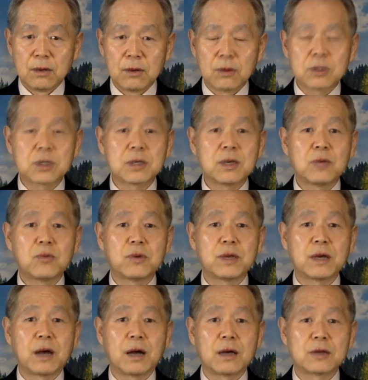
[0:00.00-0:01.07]
어떻게
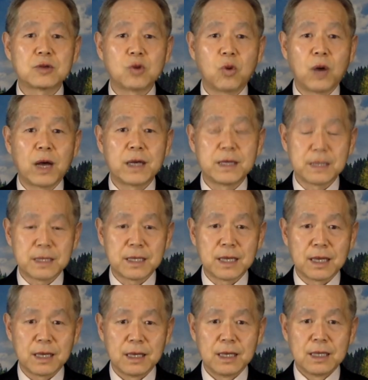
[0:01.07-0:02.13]
우리가 조화
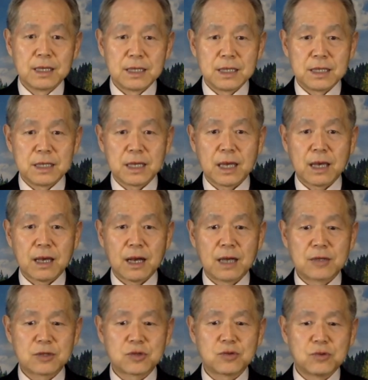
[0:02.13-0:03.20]
있게
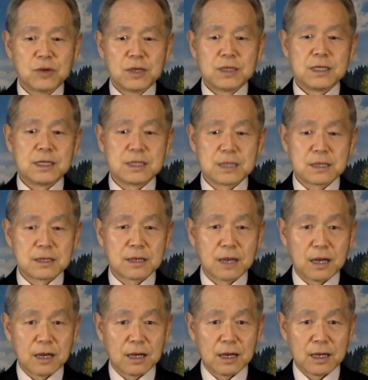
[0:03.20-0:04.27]
이해할 수
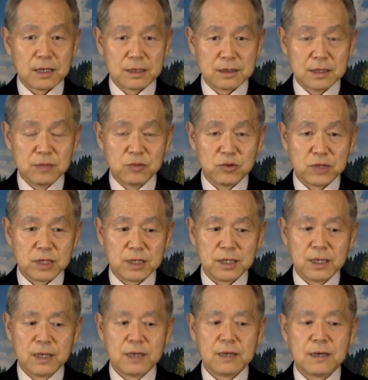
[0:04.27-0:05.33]
있을까 하는 의문이
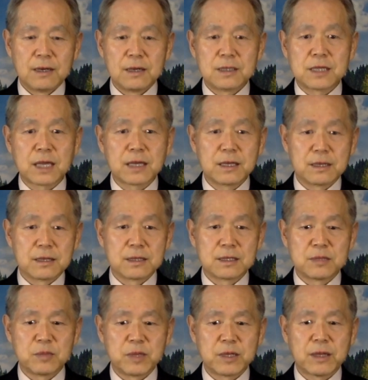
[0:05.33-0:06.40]
어, 생기는
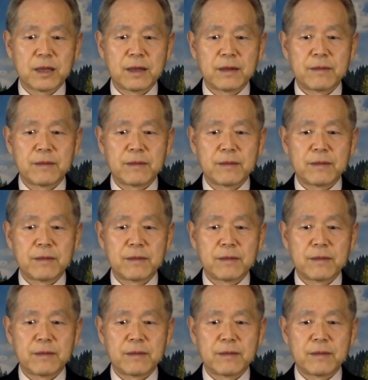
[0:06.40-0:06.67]
것입니다.